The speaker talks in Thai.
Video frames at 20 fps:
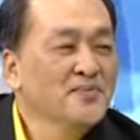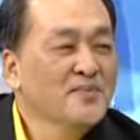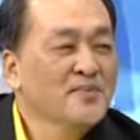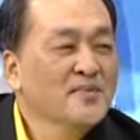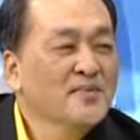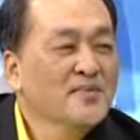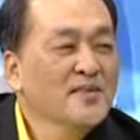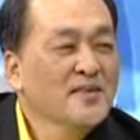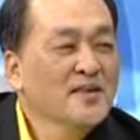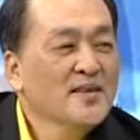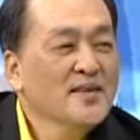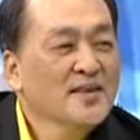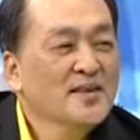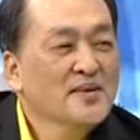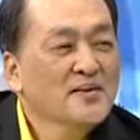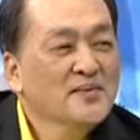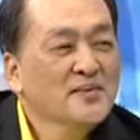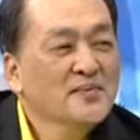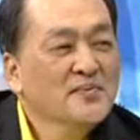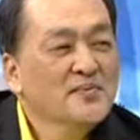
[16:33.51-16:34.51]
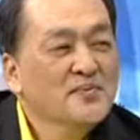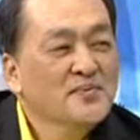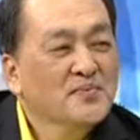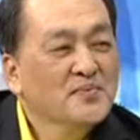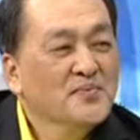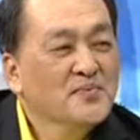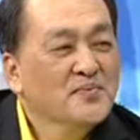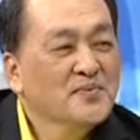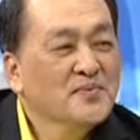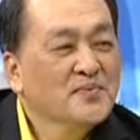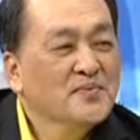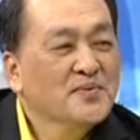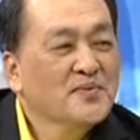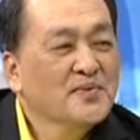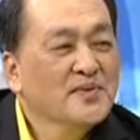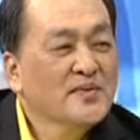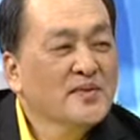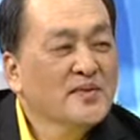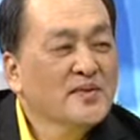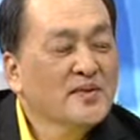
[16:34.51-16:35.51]
อันนี้ก็อาจจะต้อง
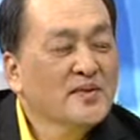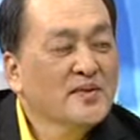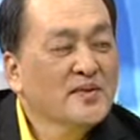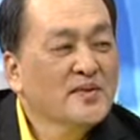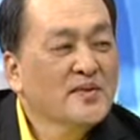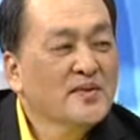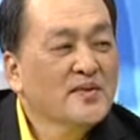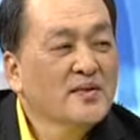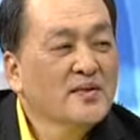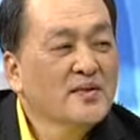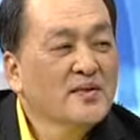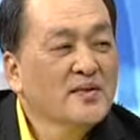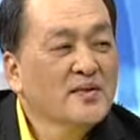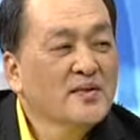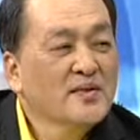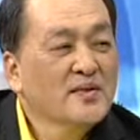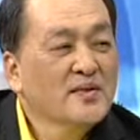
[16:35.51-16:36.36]
ใช้เวลานิดหนึ่งคือของภู